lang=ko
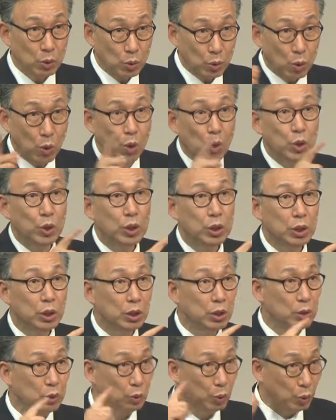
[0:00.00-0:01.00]

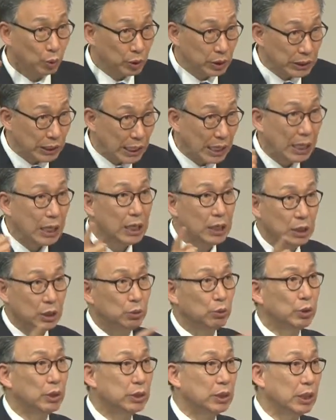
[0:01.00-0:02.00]
코이 논이야
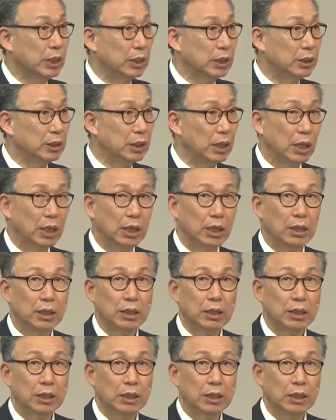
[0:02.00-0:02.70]
이루어져야 된다.